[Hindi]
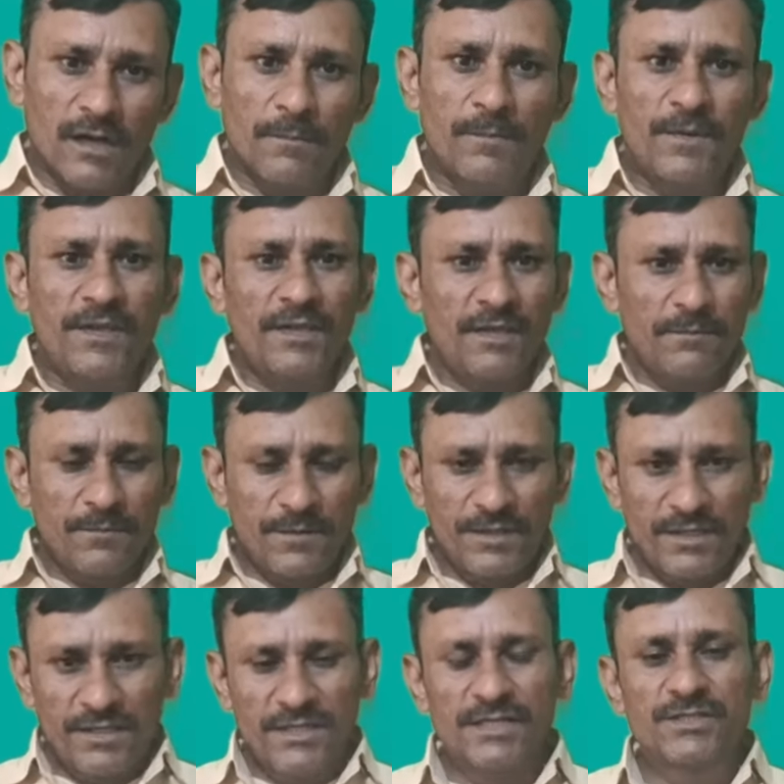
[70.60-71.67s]
अभी
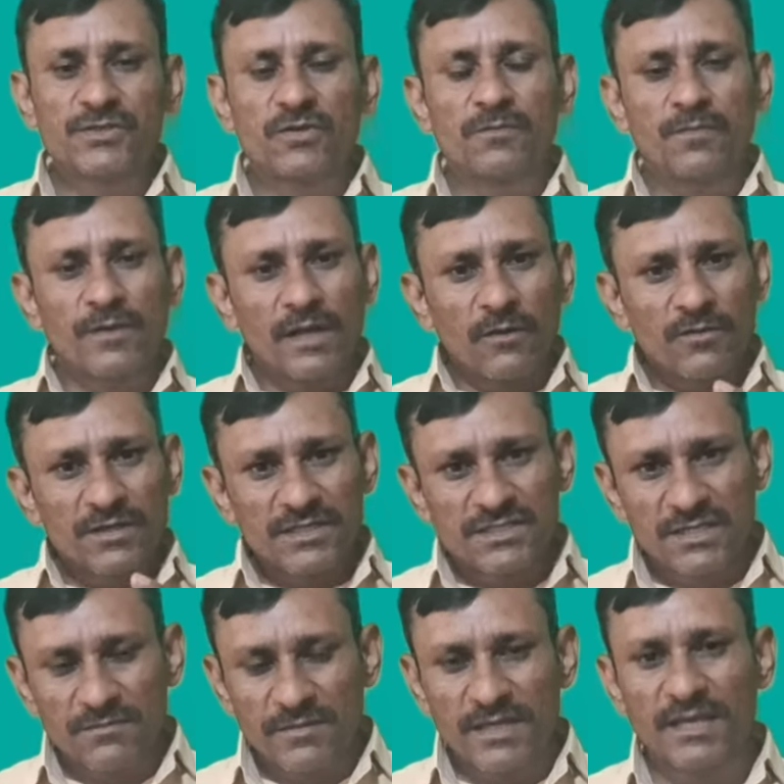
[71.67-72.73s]
भी ये जॉब क्लाउड
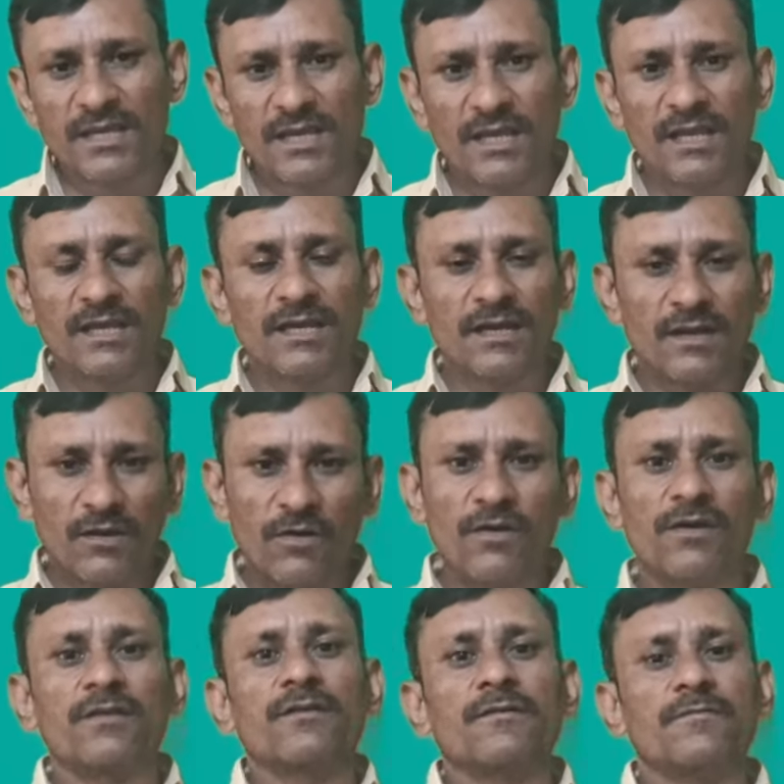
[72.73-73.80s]
किचन में है
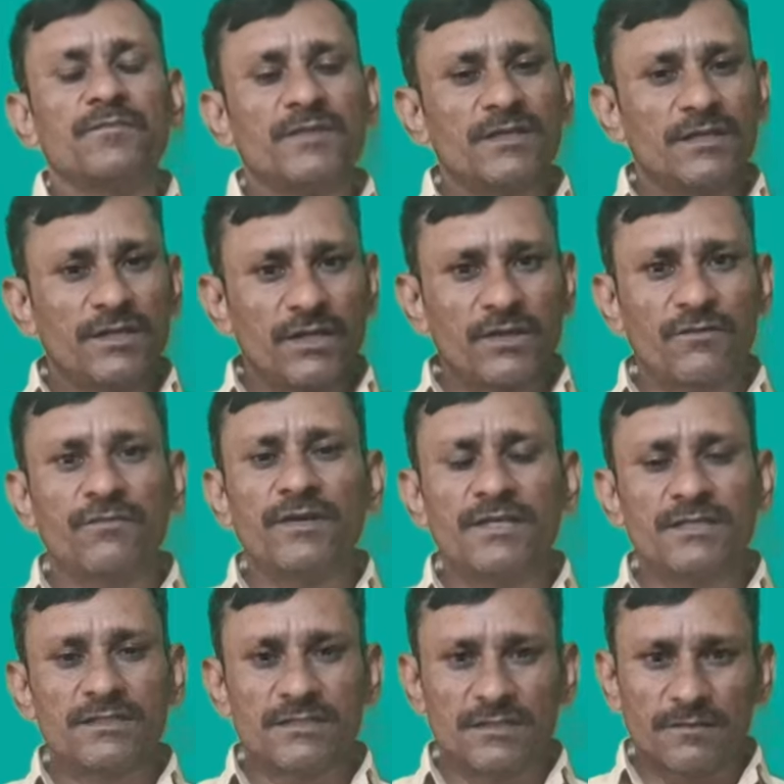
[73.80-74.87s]
और
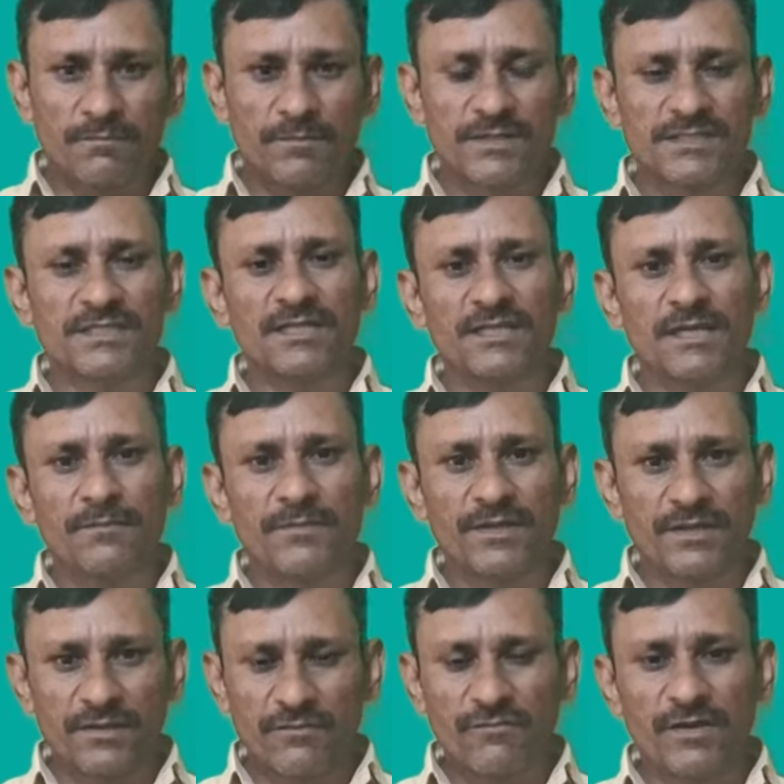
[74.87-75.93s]
रिक्वेस्ट प्रेजेंट टाइम
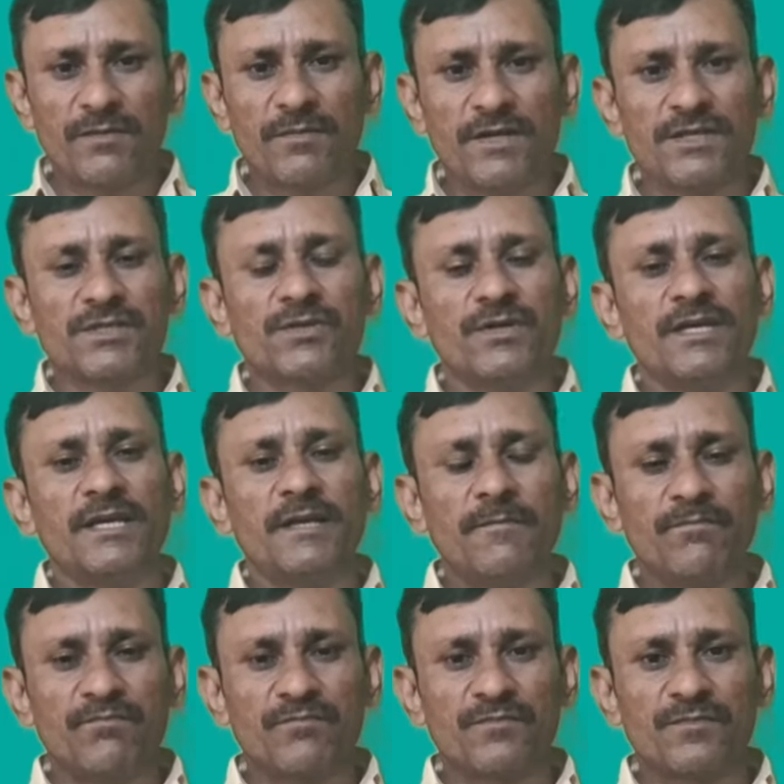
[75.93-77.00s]
में रिक्वायरमेंट जो है
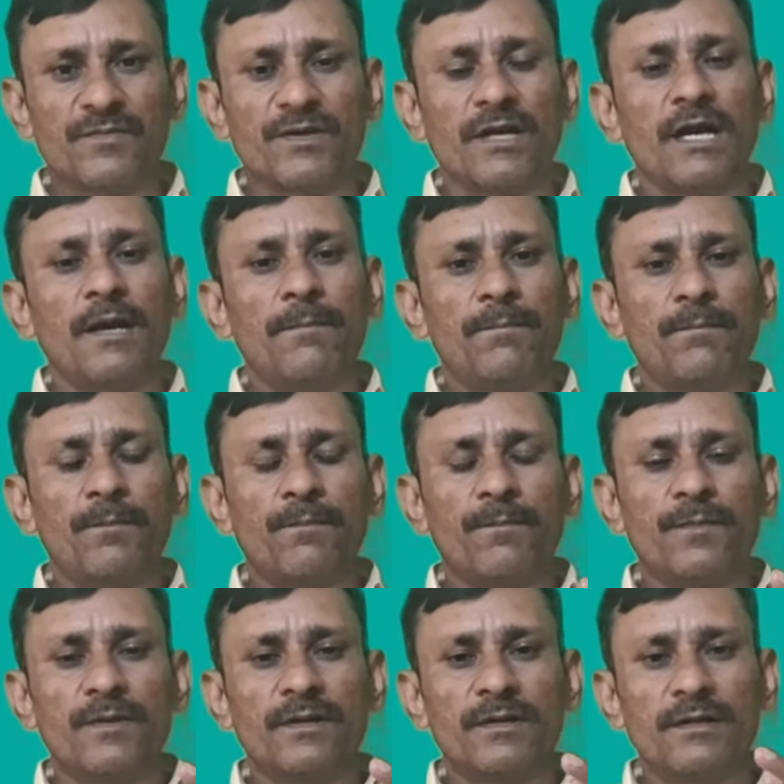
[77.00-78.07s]
आप
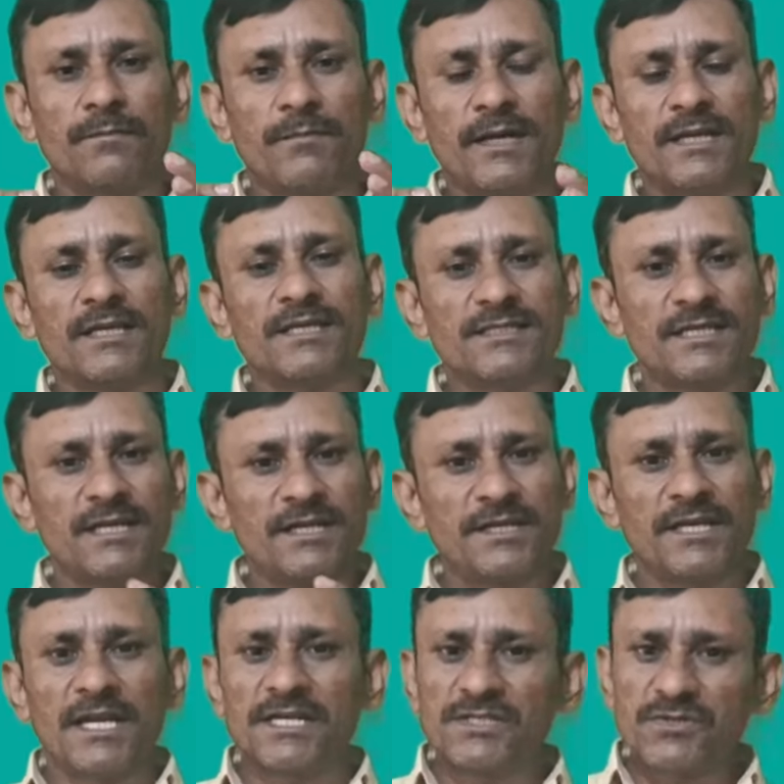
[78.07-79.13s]
मान के चलिए
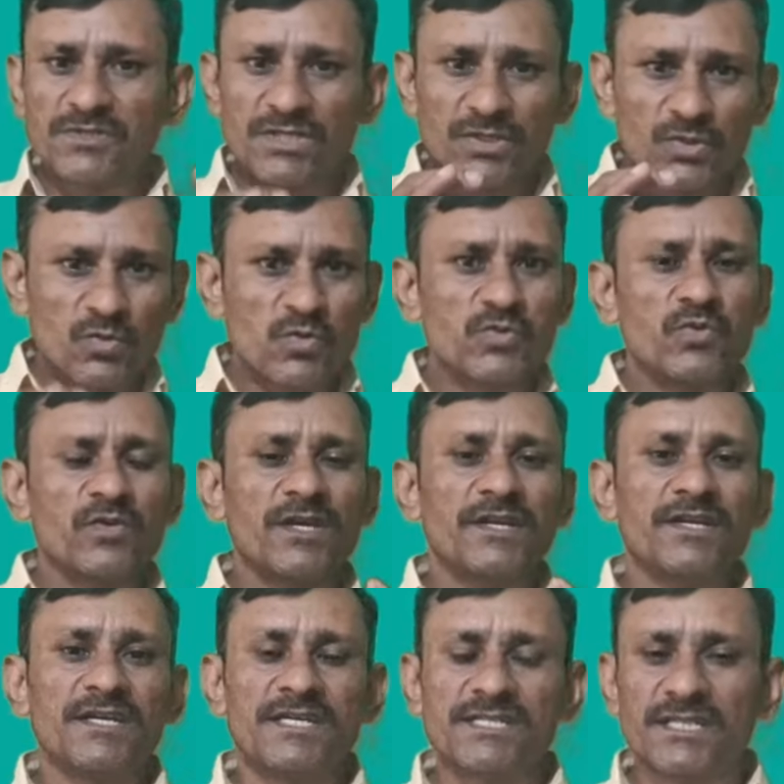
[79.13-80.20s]
डेढ़ सौ से दो सौ
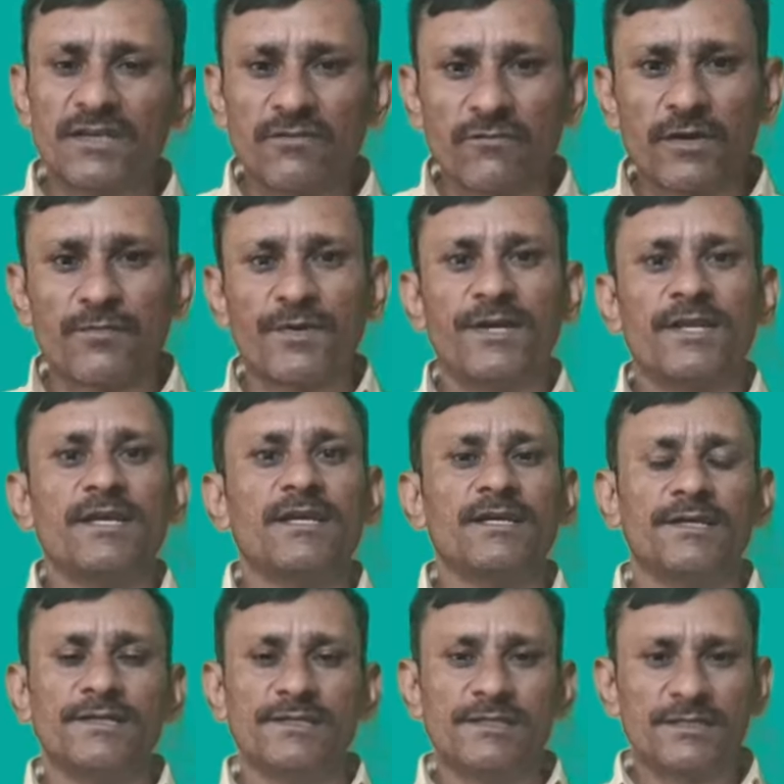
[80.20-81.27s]
कैंडिडेट्स की रिक्वायरमेंट है
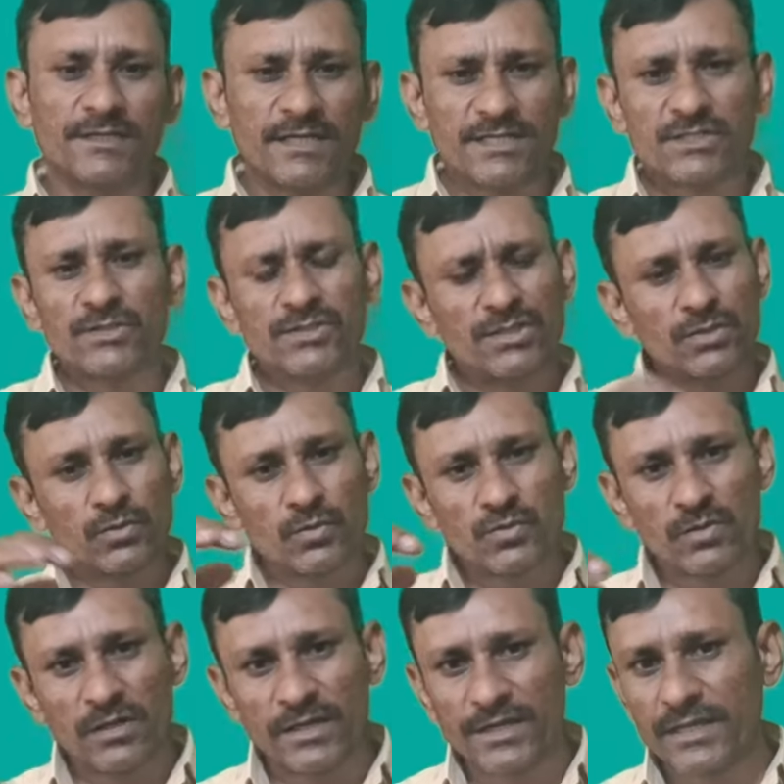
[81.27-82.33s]
डेढ़ सौ से दो
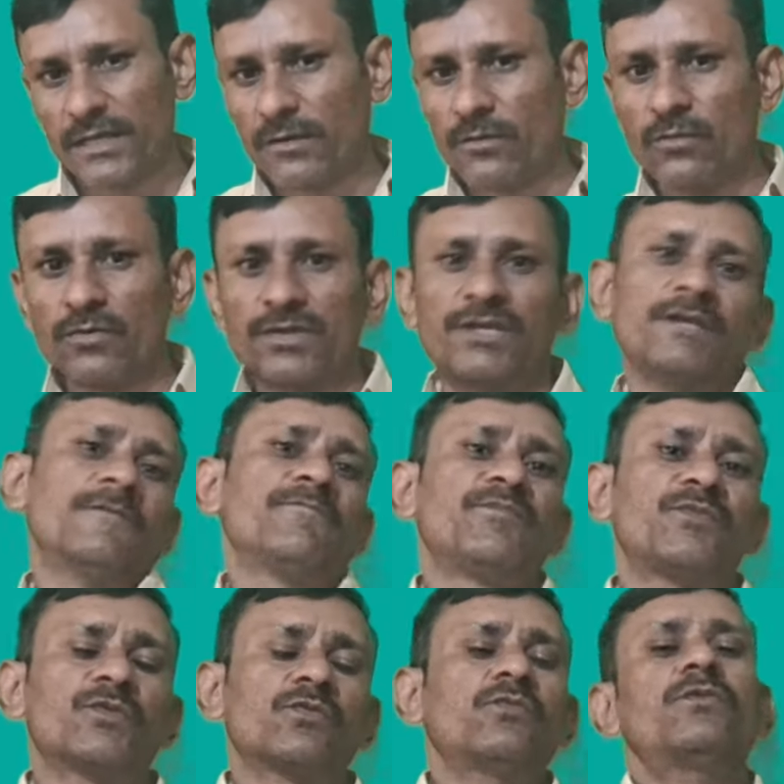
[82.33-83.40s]
सौ लड़के लोगों की
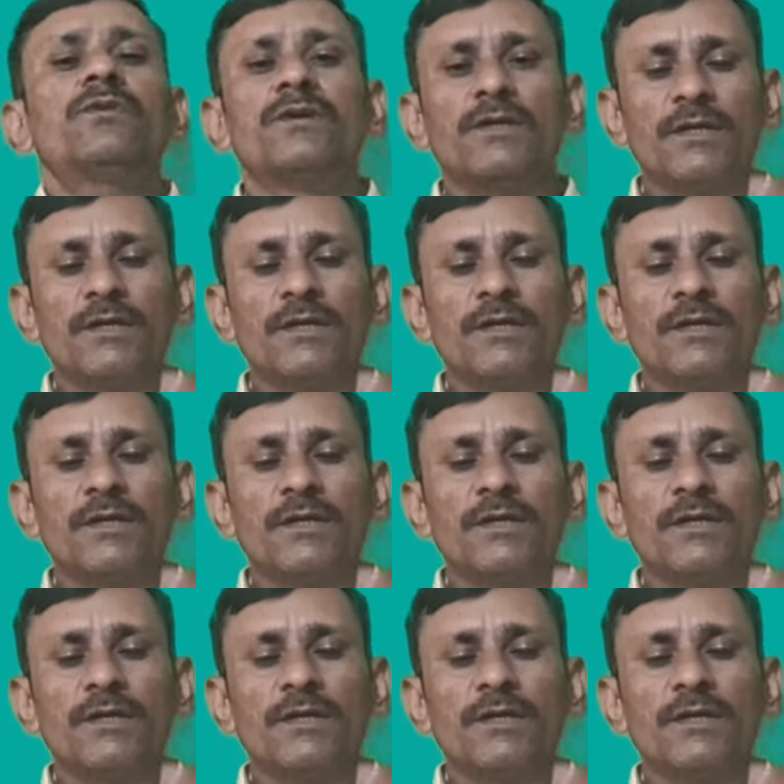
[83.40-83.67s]
तो